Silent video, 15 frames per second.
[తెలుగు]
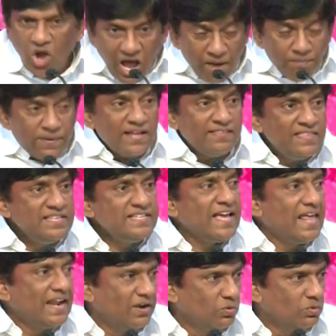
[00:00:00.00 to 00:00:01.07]
ఆ ప్రయత్నం
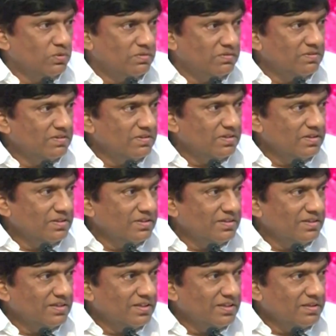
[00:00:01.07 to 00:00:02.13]
చేయాలి నువ్వు
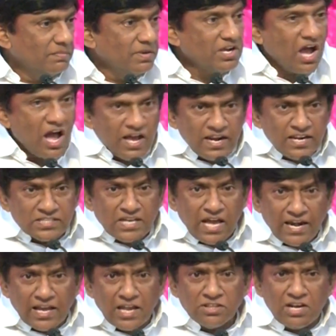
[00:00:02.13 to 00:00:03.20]
మీ కాంగ్రెస్
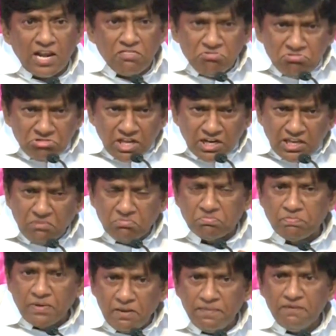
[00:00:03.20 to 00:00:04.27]
కార్యకర్తలు అందరికీ
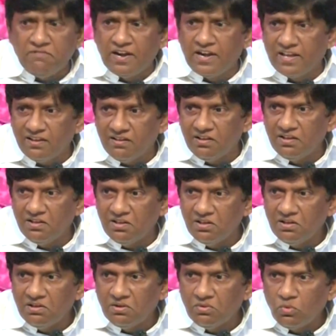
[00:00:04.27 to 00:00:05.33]
పిలిపివ్వండి
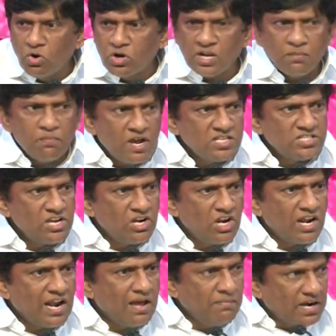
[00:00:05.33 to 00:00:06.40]
ఓటర్
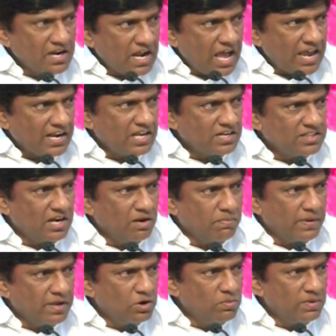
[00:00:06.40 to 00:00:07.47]
మహాశైలారా మన కార్యకర్తల
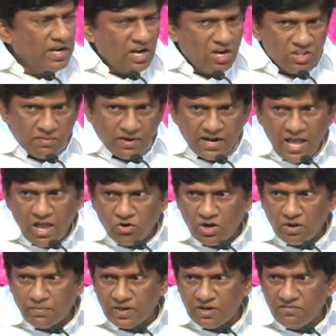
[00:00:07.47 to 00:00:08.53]
పేర్లు పోయినాయి మన నాయకుల
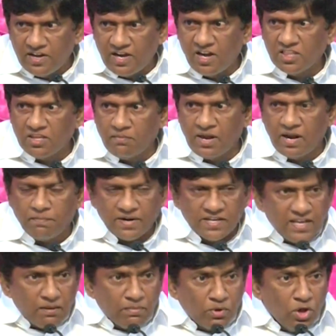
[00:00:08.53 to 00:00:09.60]
పేర్లు పోయినాయి మన
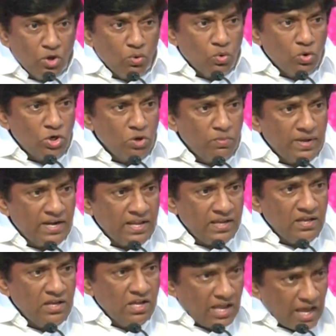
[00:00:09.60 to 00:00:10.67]
ప్రజల ఓట్లు పోయినాయి
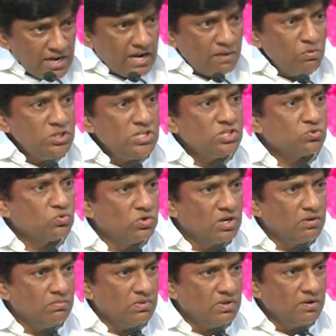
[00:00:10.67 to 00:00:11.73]
అని నమోదు
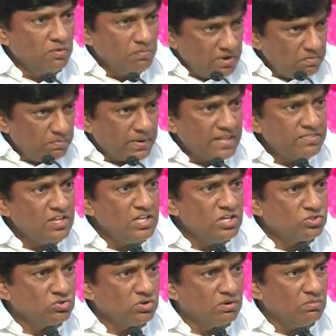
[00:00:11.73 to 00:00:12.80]
చేసుకుంటాం ఇప్పుడు మేము ప్రయత్నం
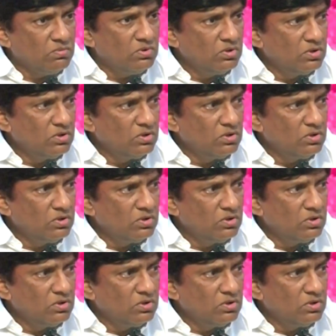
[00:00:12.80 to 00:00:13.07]
చేస్తున్నాం